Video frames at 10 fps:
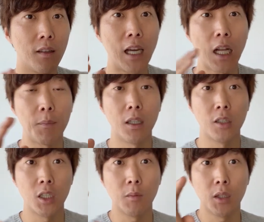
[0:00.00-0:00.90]
사람
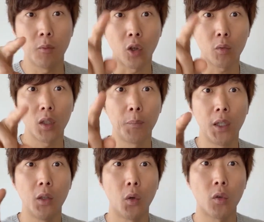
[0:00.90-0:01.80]
지금 이 여러분 이
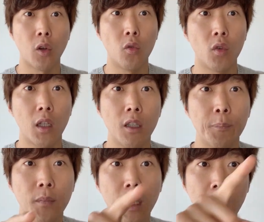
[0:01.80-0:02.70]
비디오도
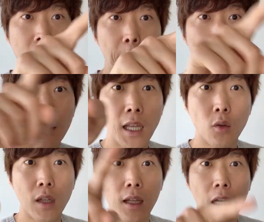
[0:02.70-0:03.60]
결국에는 이게
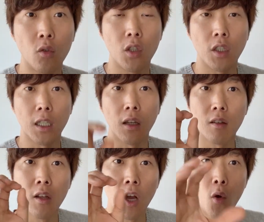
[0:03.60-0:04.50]
픽셀로 다 나눠져 있잖아요.
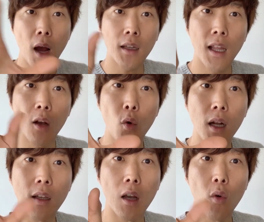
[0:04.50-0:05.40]
이걸 확대하고
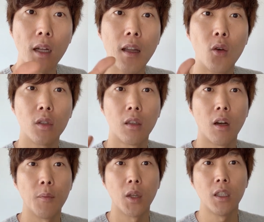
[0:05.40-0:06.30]
확대하고 확대하고
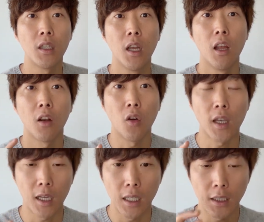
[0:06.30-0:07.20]
들어가면은
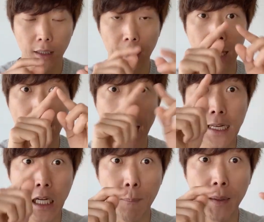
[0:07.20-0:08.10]
거기 안에는 이제
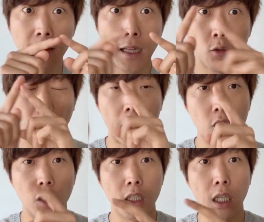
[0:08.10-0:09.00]
하나하나 픽셀로
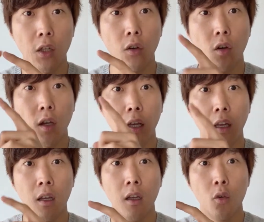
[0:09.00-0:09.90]
나눠져 있잖아요.
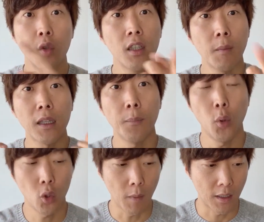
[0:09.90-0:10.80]
우리
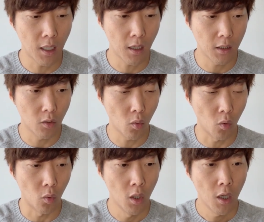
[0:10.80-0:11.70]
스마트폰도
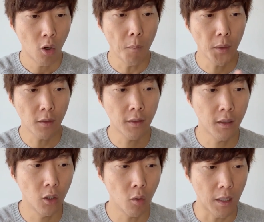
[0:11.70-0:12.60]
마찬가지고 컴퓨터
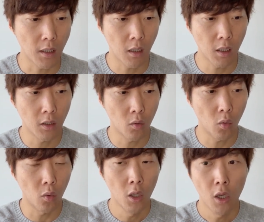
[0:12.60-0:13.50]
스크린도
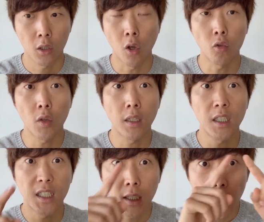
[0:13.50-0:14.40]
마찬가지고
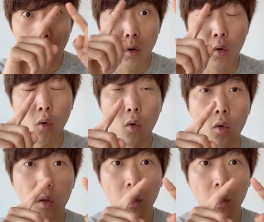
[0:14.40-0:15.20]
결국에는 2차원